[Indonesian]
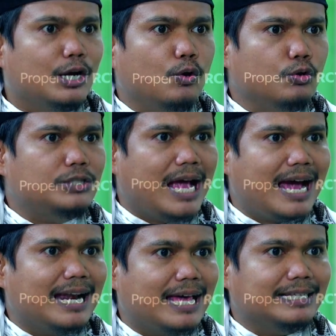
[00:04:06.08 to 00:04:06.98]
Lu
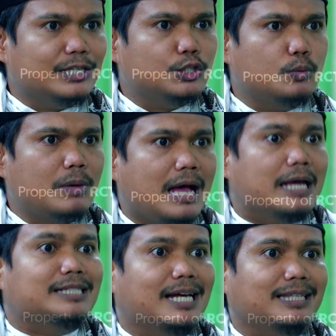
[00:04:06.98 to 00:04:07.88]
jangan hanya cuma
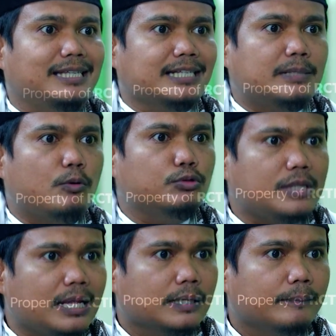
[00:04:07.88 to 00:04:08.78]
setia sama
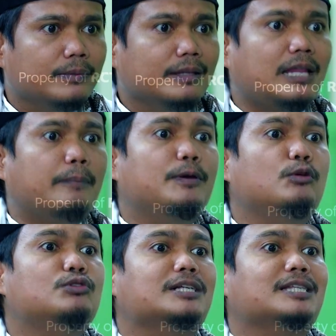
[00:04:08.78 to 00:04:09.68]
Ustadz. Tapi lu
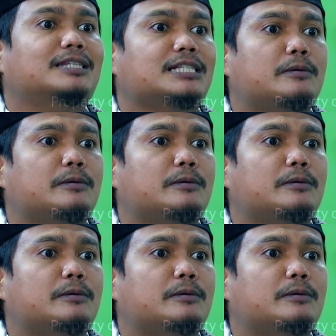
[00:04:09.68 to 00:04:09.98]
juga setia